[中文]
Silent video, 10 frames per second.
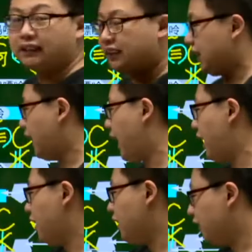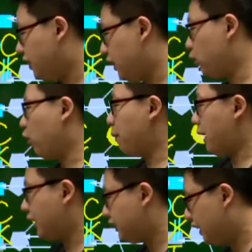解开。你如果把
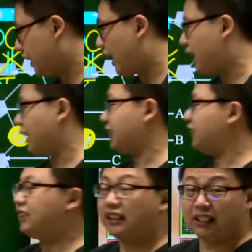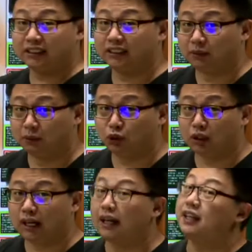它解开，它形成的也是什么状
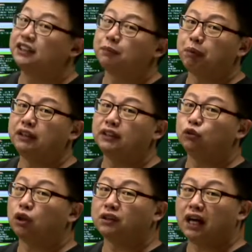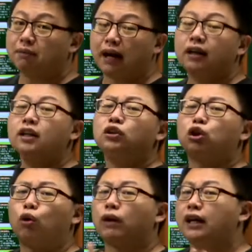态？也是平行状态嘛，
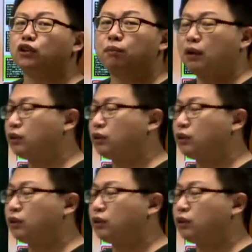从来就没